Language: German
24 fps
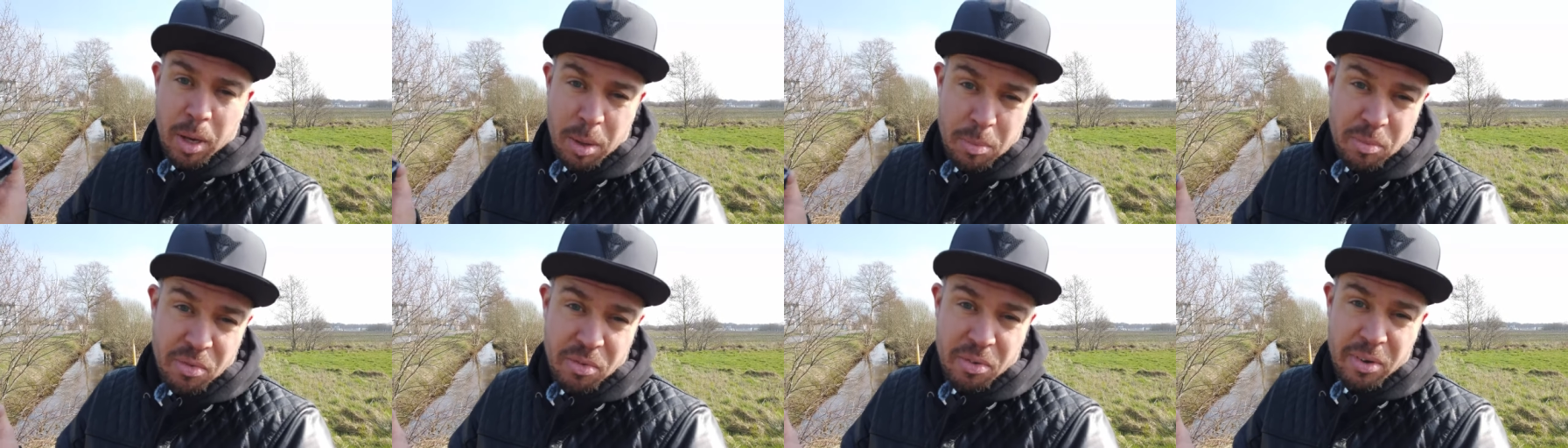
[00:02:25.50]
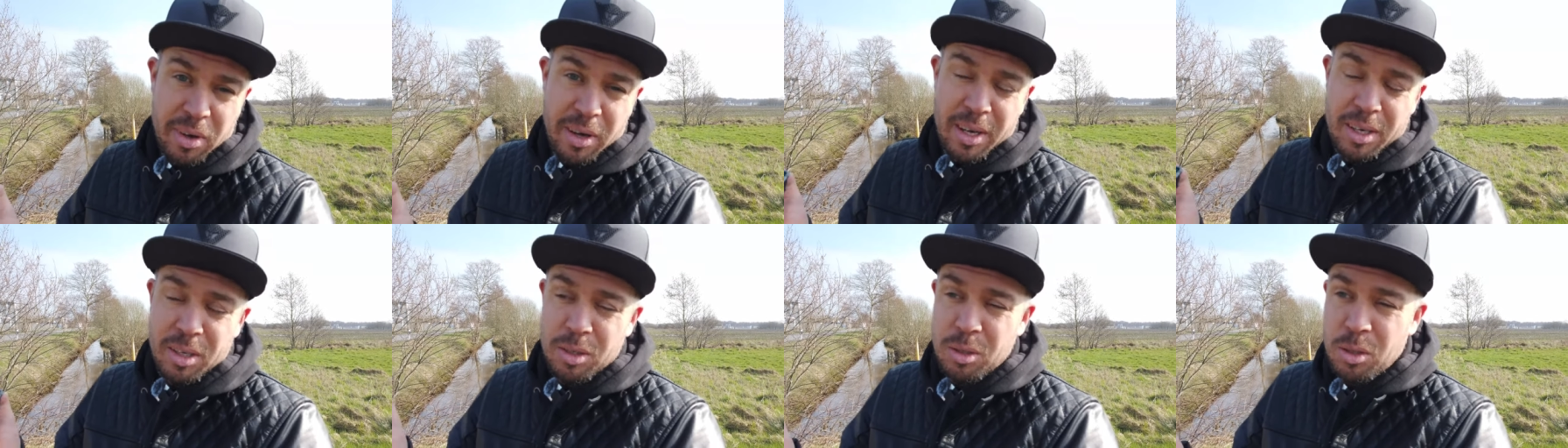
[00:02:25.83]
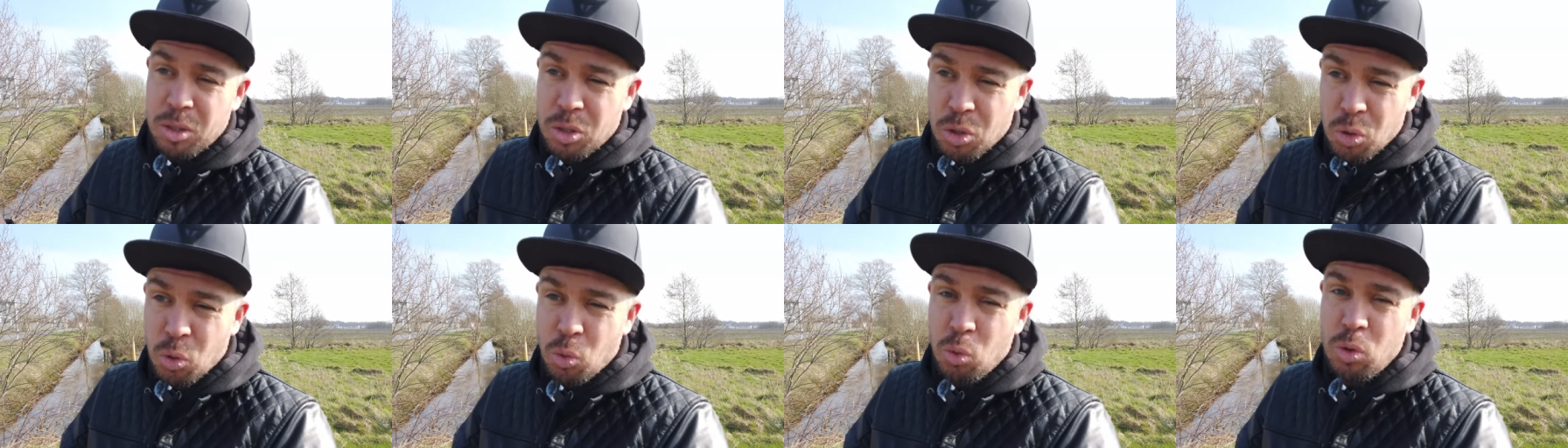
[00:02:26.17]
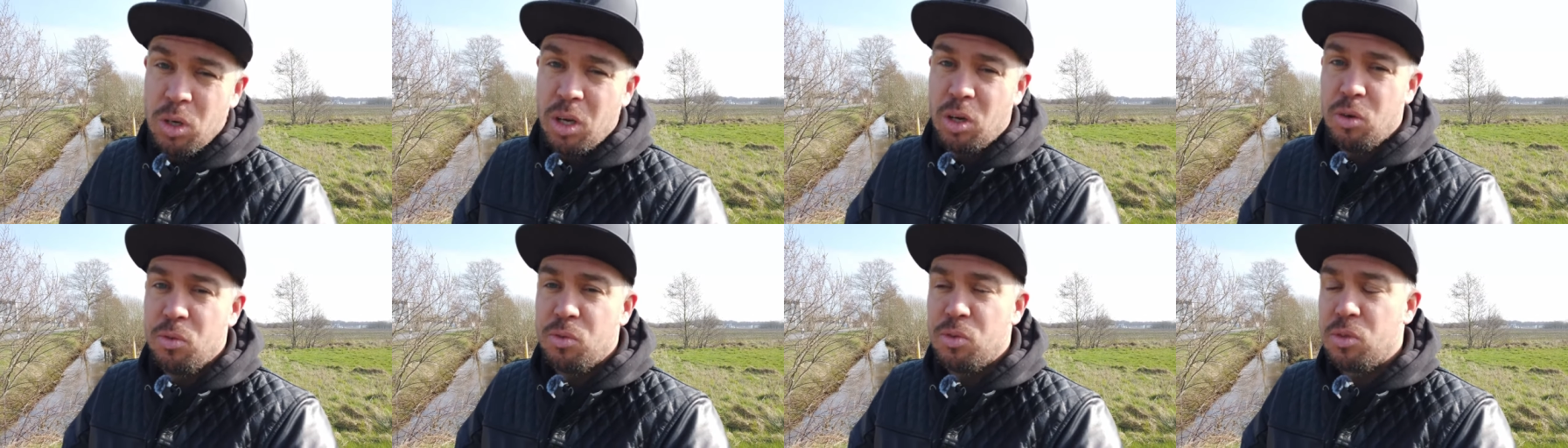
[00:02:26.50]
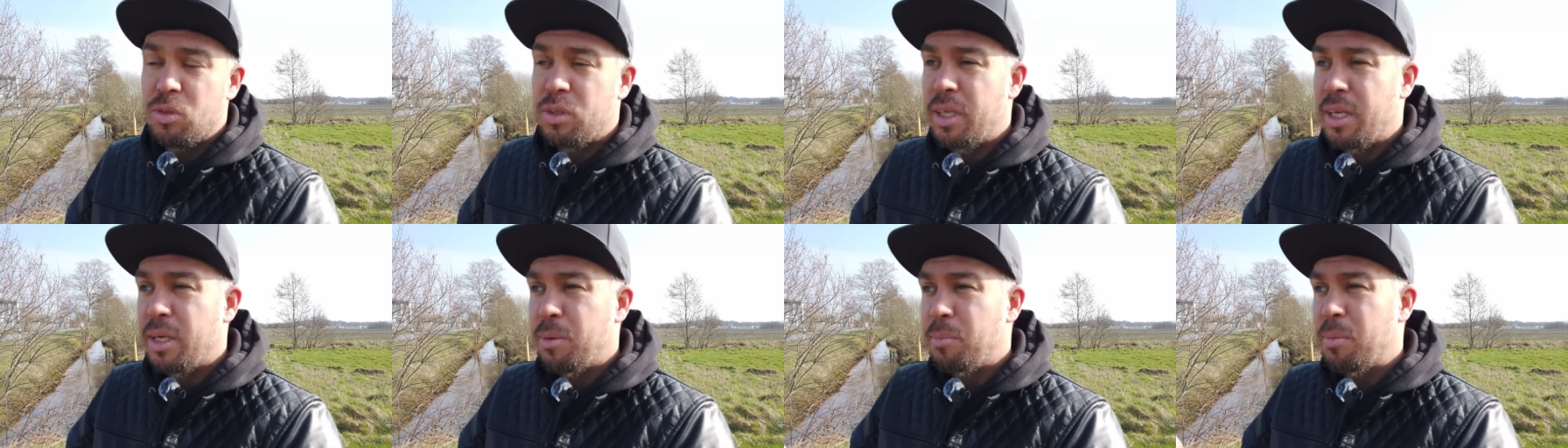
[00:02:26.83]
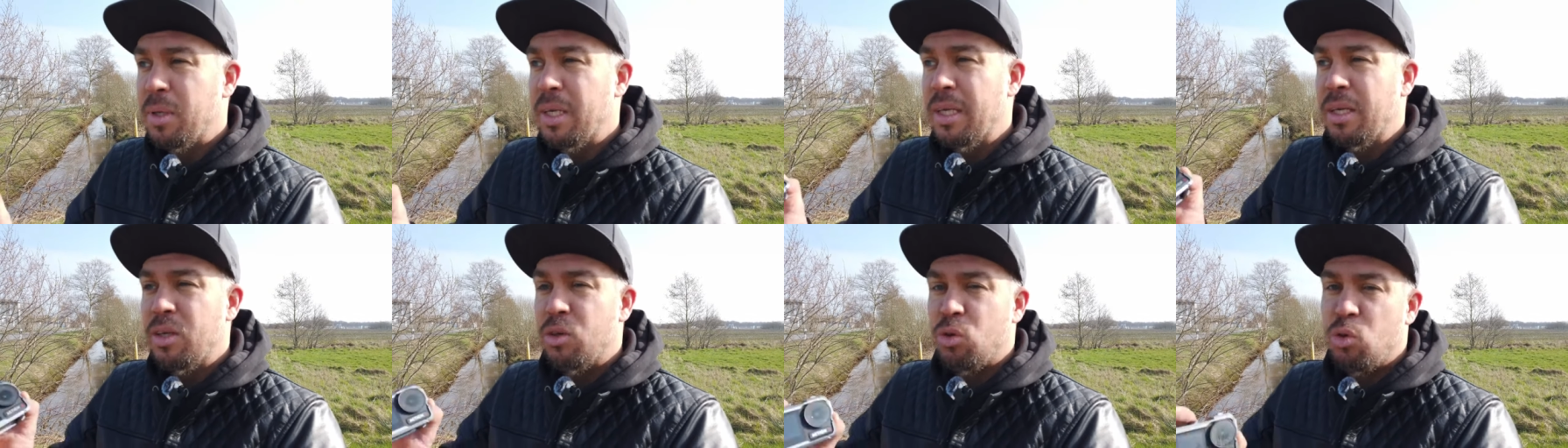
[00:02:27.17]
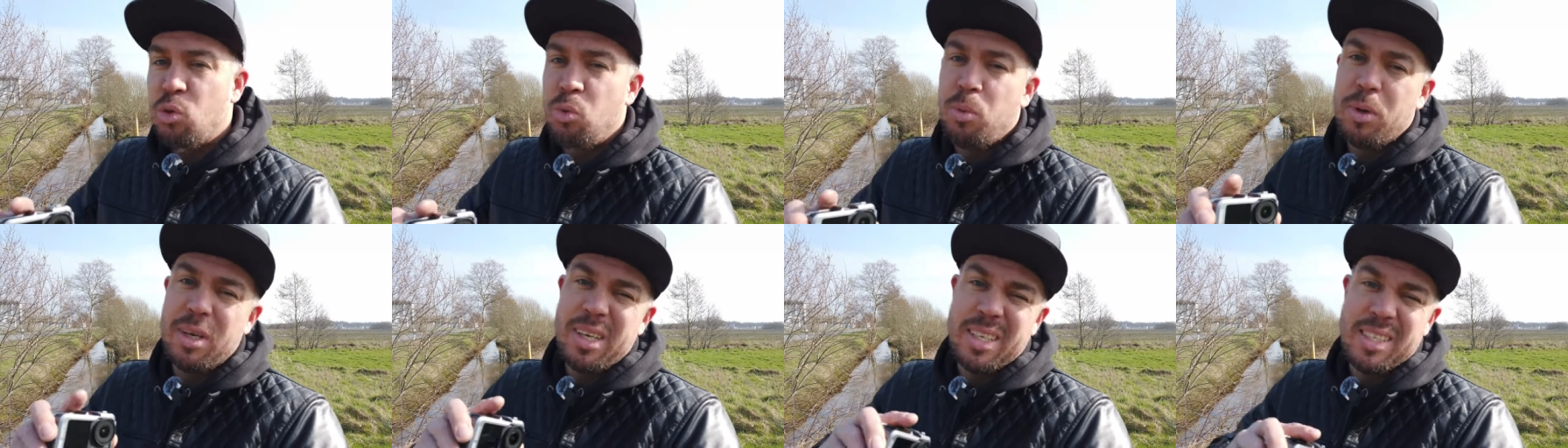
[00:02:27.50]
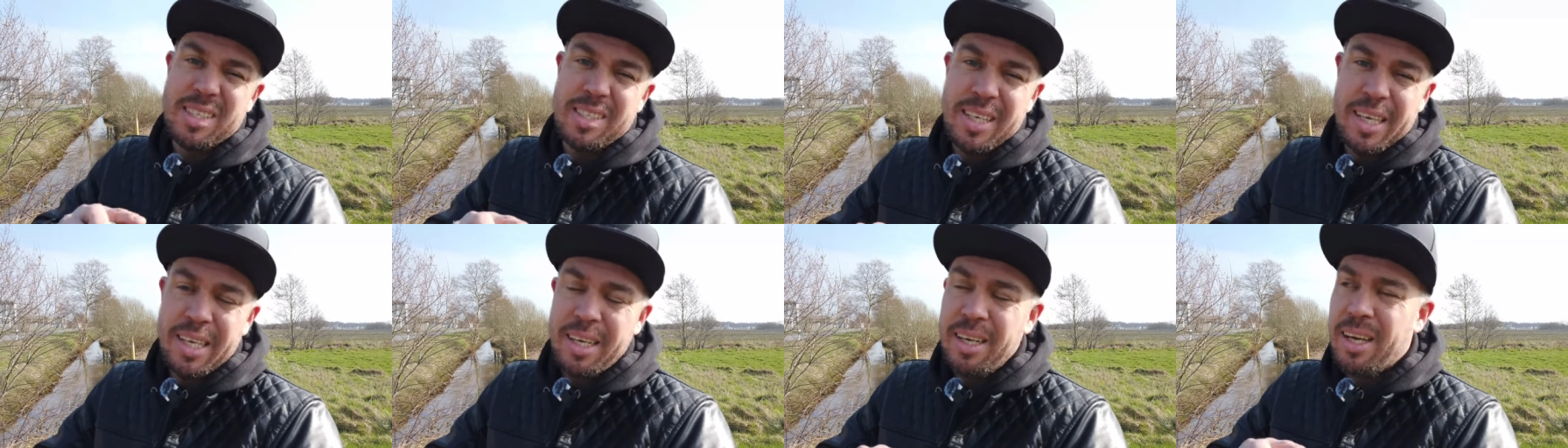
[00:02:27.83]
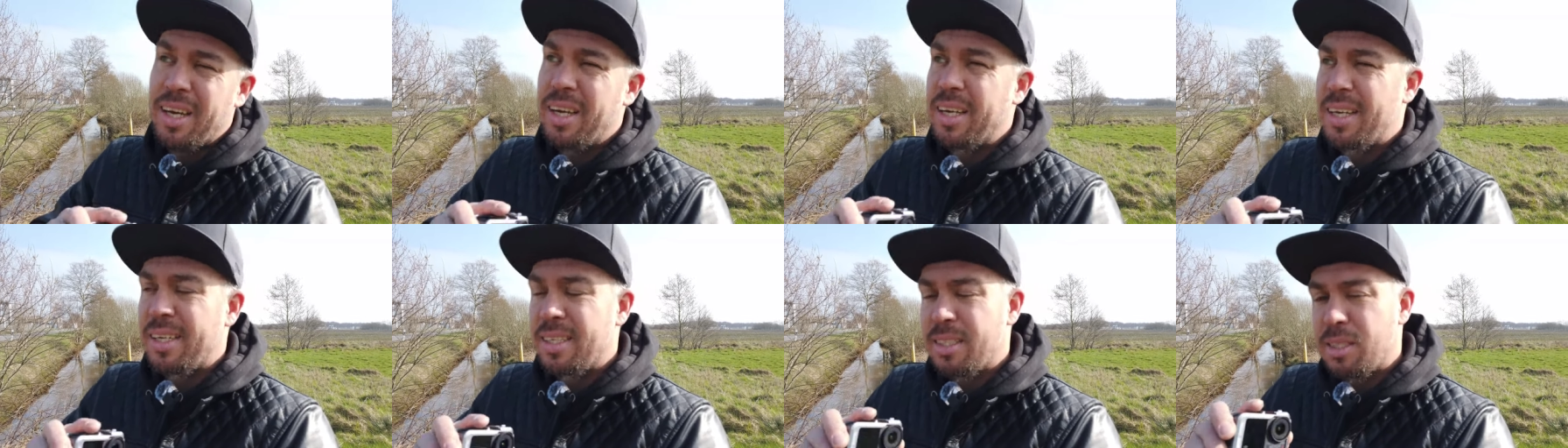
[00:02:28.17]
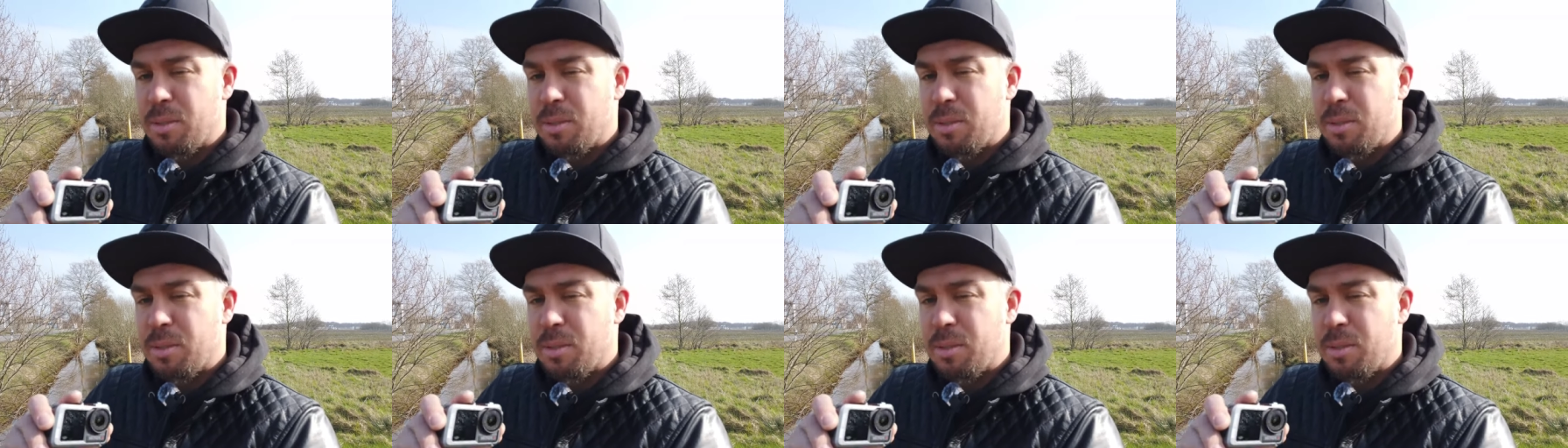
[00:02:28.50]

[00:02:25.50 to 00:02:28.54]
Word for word: beim Fahren Ton aufzunehmen über das Sena,